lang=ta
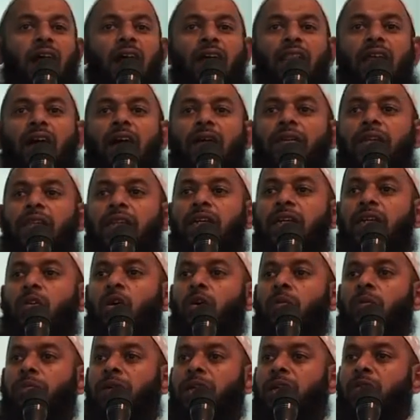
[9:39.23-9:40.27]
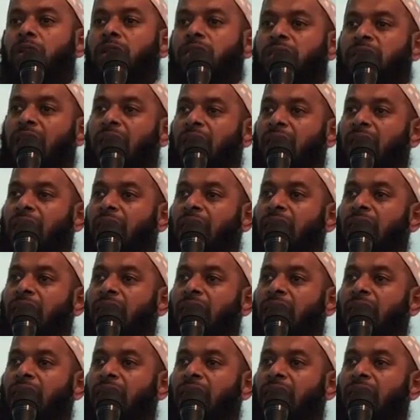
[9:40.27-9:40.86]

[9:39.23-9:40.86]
அதாவது நோன்பு இருபத்தேழுல